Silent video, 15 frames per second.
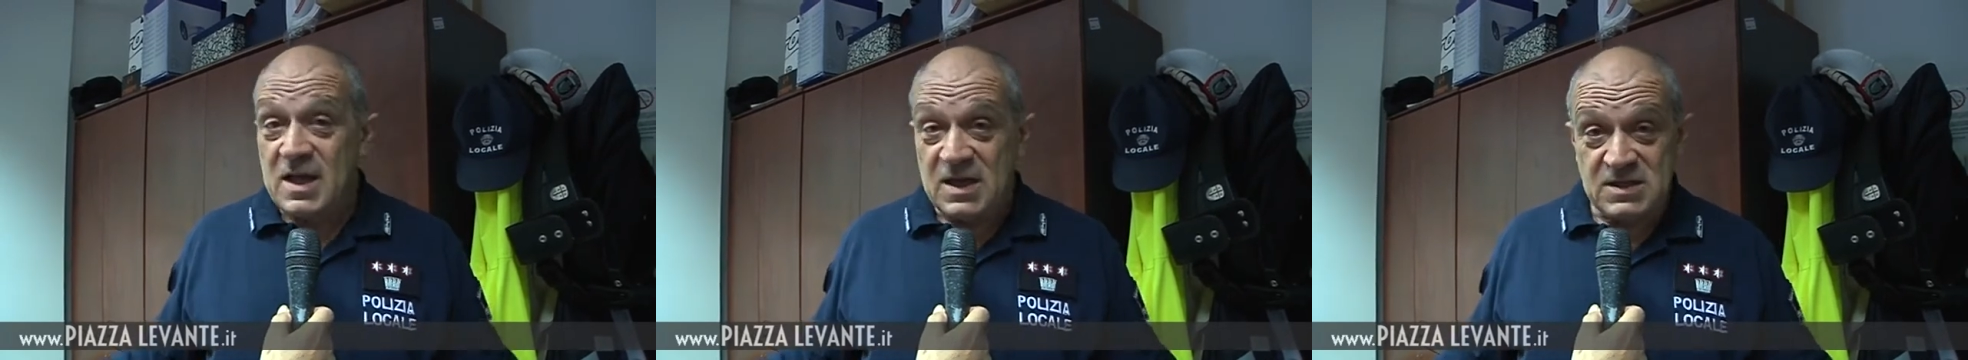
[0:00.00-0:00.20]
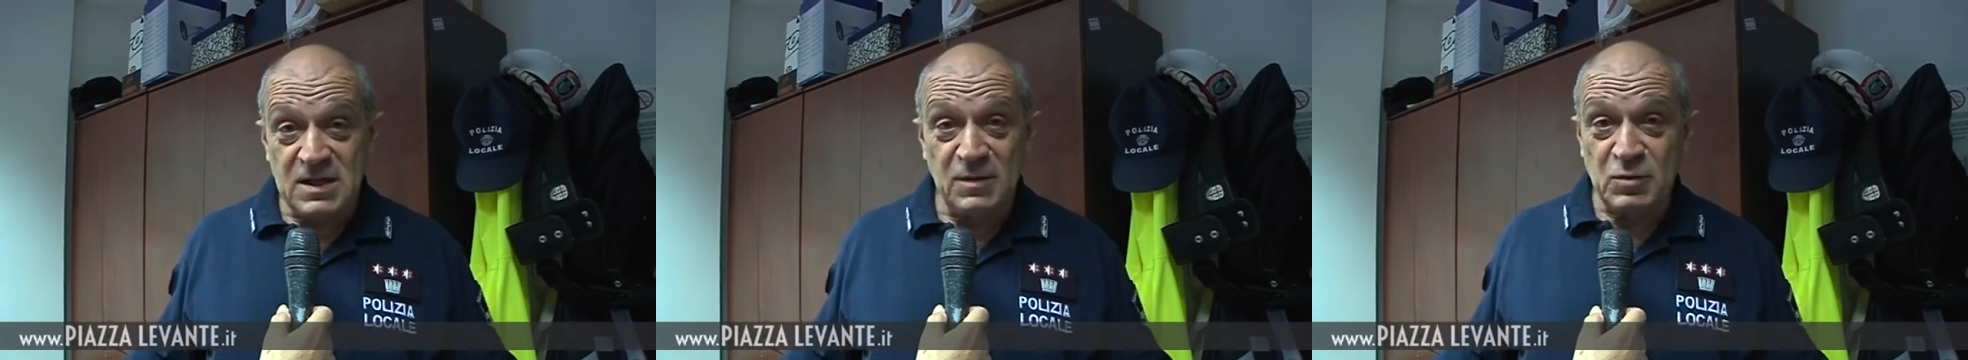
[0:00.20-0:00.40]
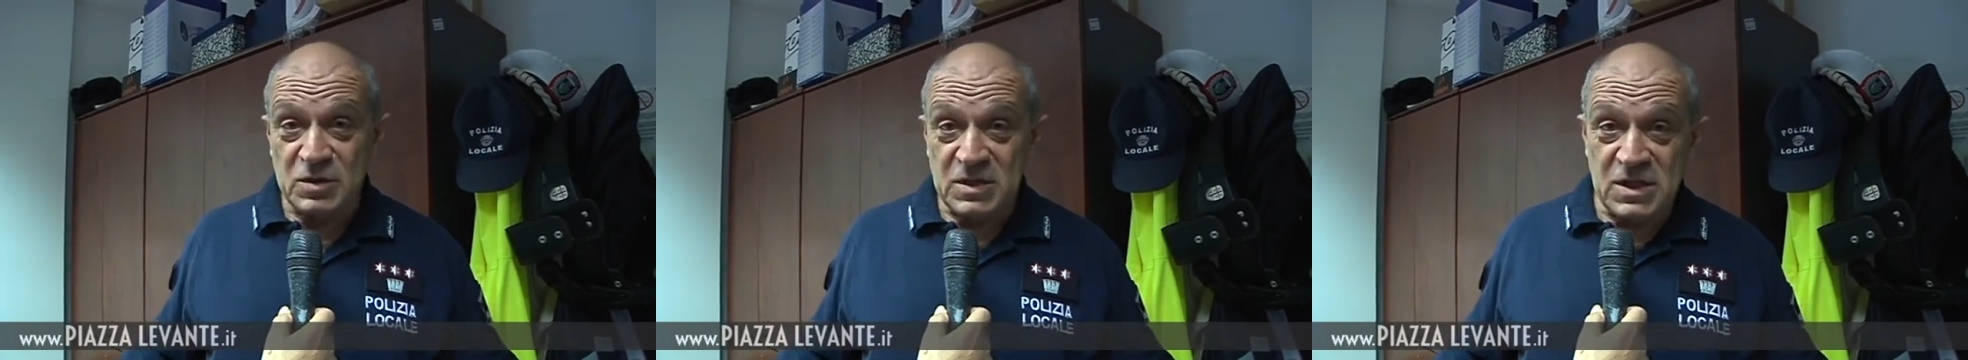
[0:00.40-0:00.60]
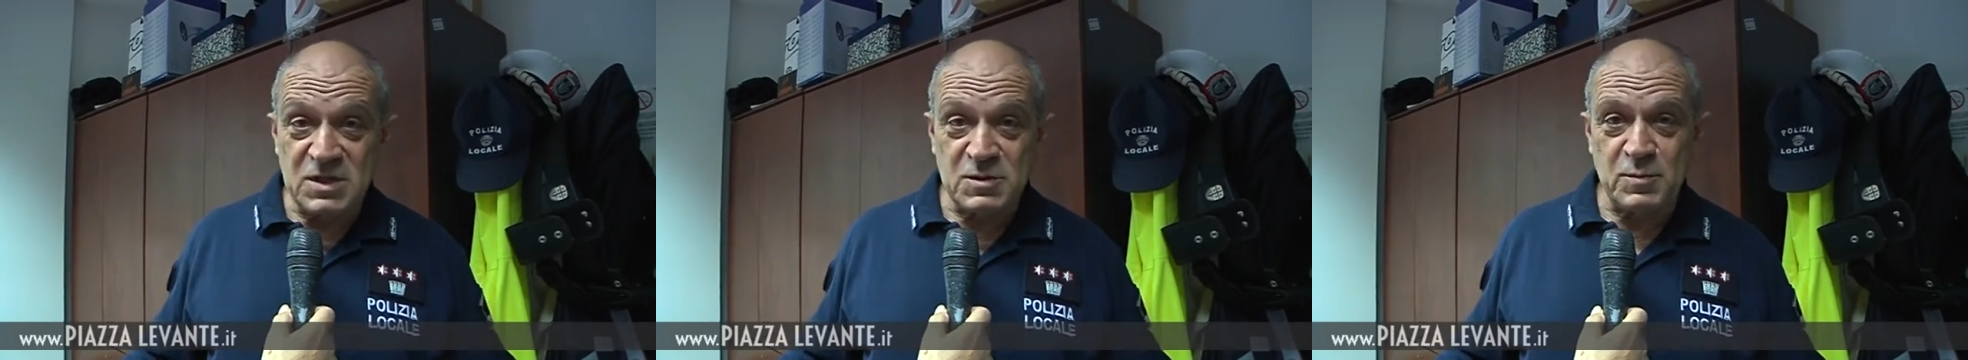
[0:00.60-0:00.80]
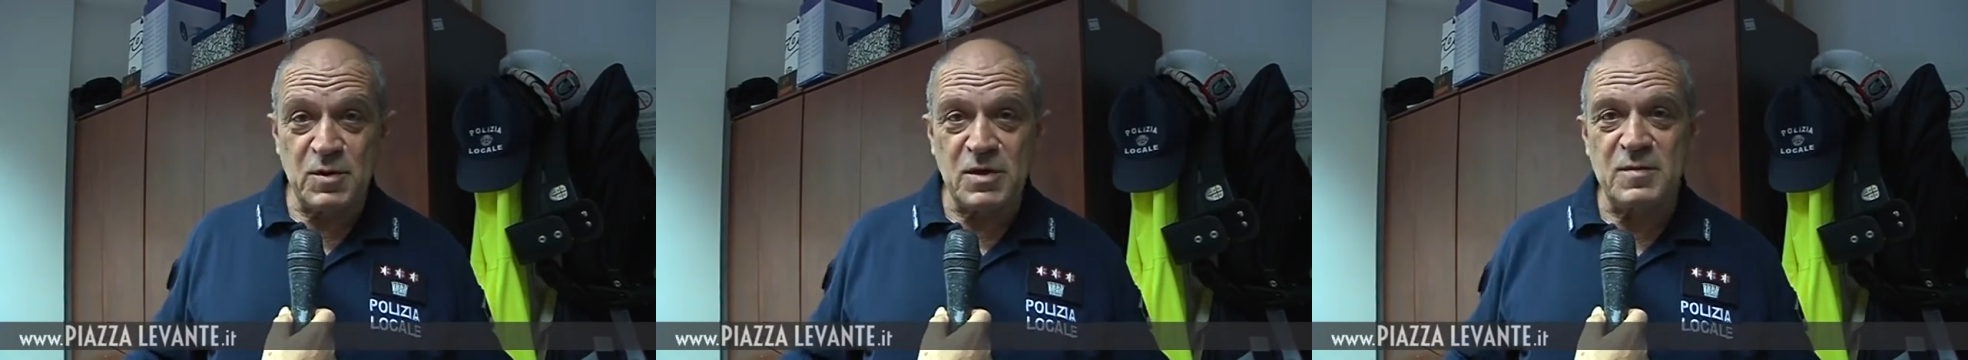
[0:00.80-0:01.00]
E siamo
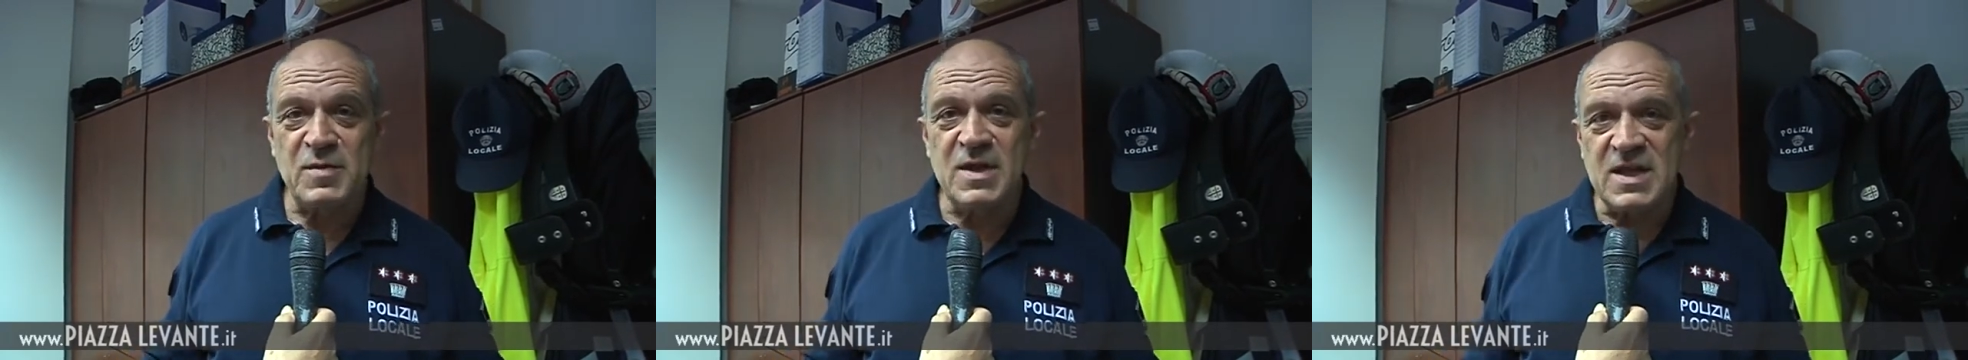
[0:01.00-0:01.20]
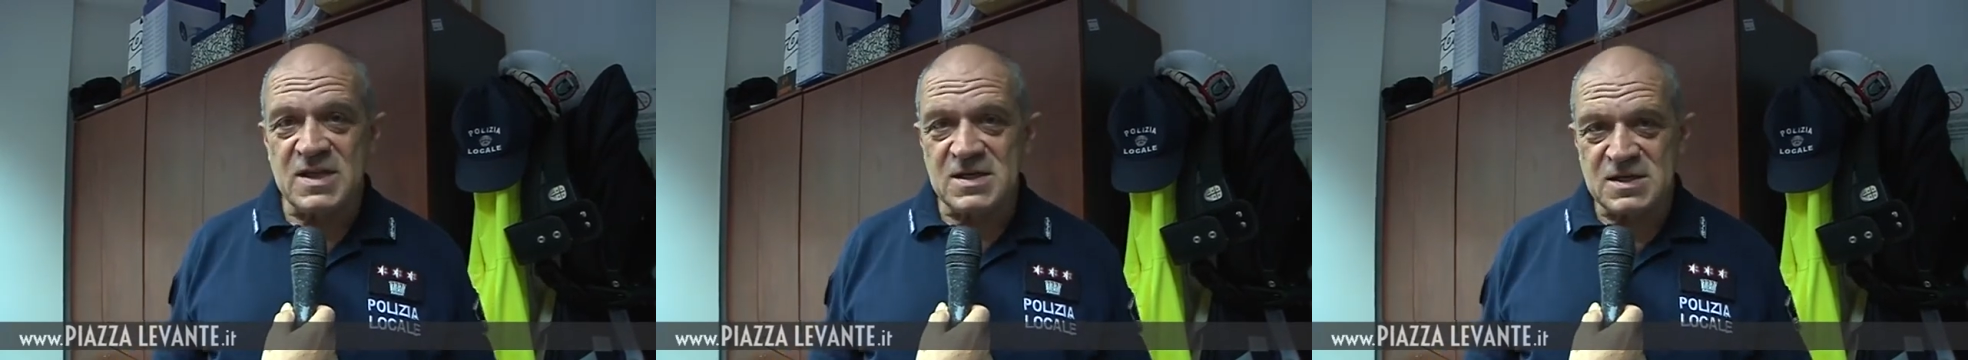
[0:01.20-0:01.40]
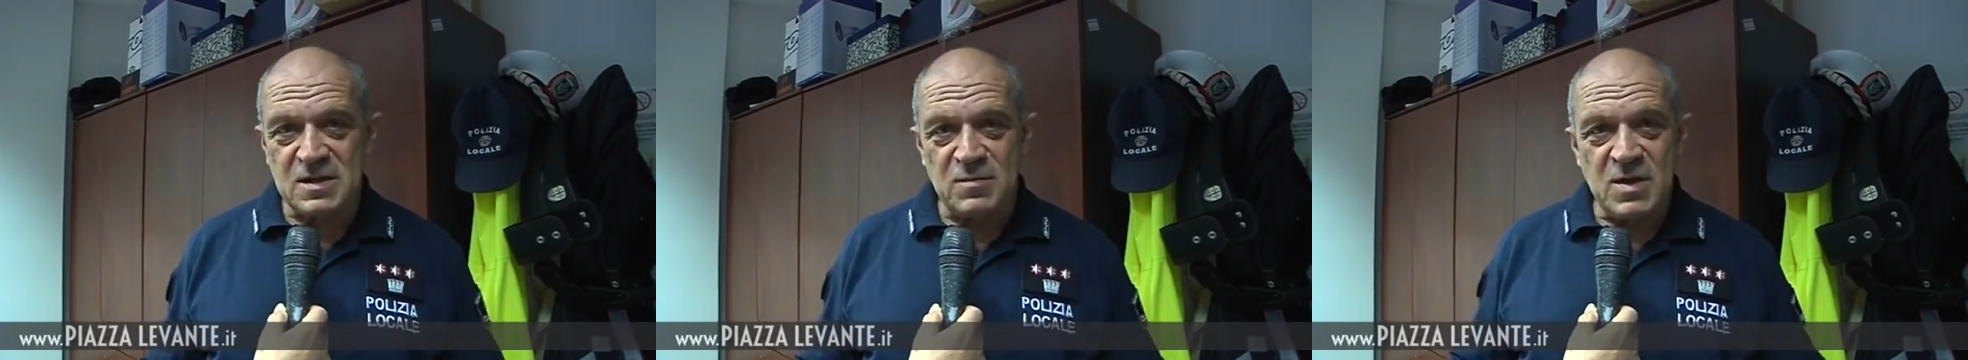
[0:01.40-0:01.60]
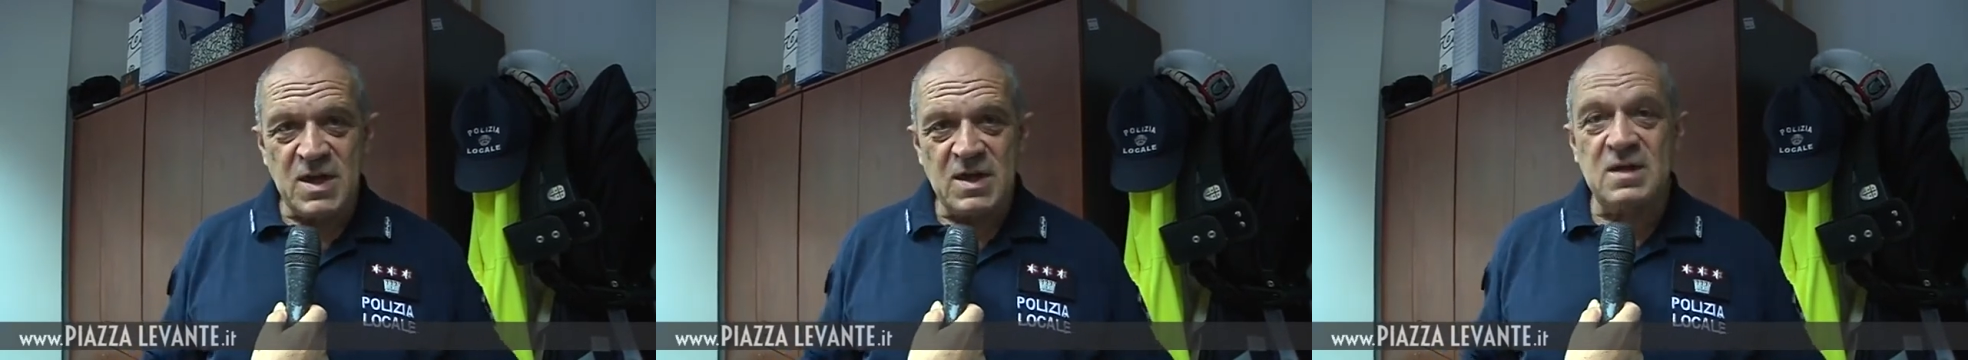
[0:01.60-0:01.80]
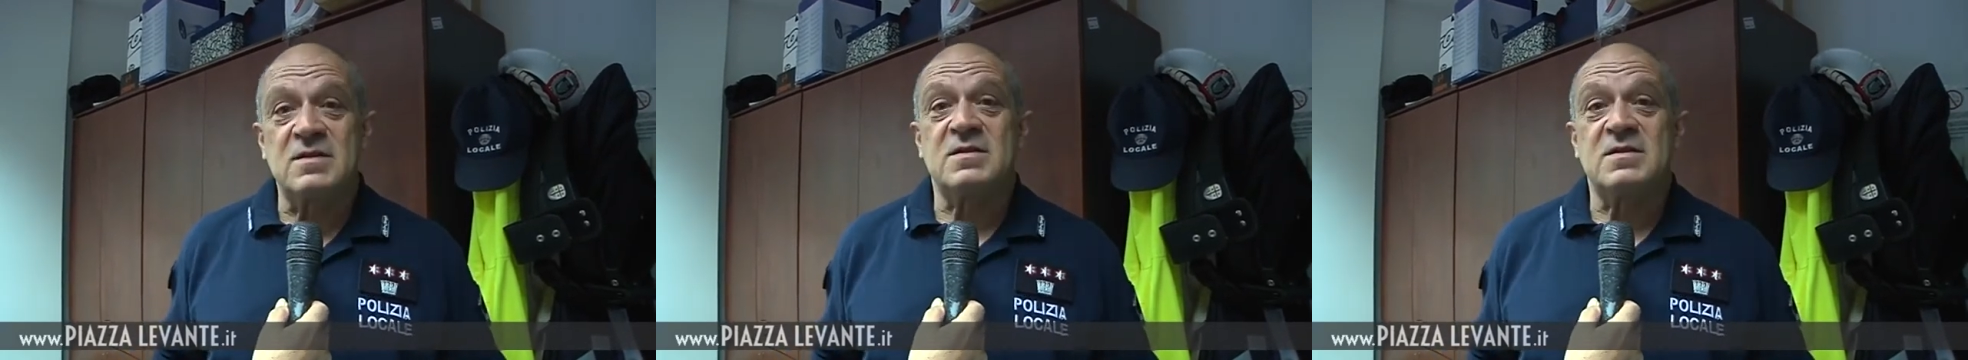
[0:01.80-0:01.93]
disponibilissimi,